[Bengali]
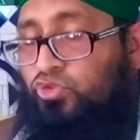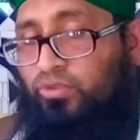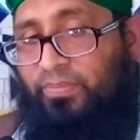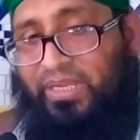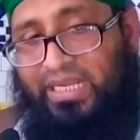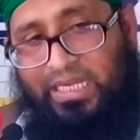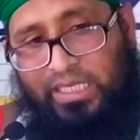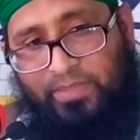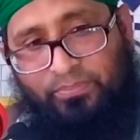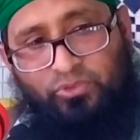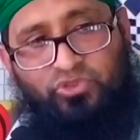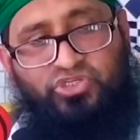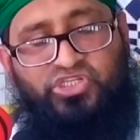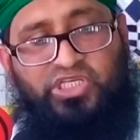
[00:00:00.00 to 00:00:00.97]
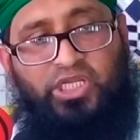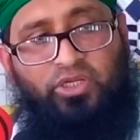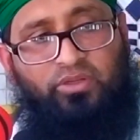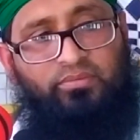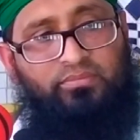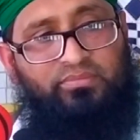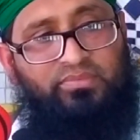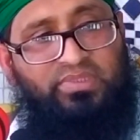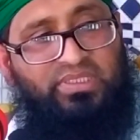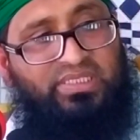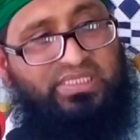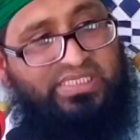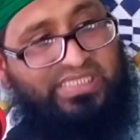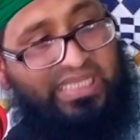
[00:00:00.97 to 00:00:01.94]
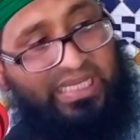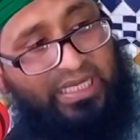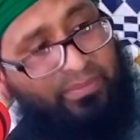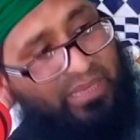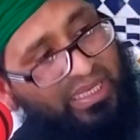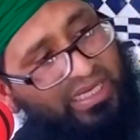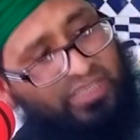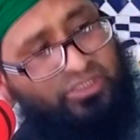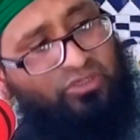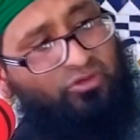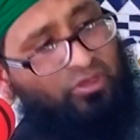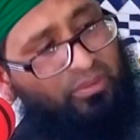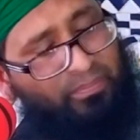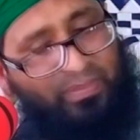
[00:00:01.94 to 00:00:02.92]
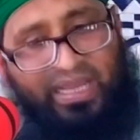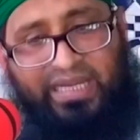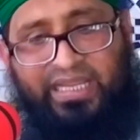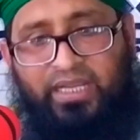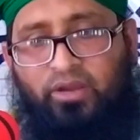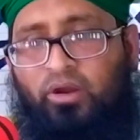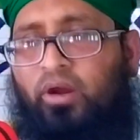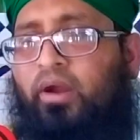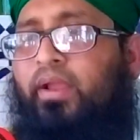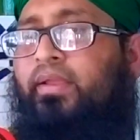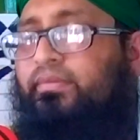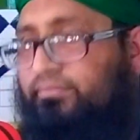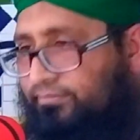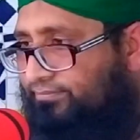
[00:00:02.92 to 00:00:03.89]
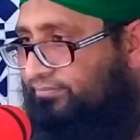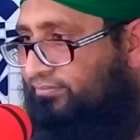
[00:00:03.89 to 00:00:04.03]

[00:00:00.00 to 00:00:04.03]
শুধু বেগানা পুরুষ কেন ছেলেমেয়েরা যখন বালেক হয়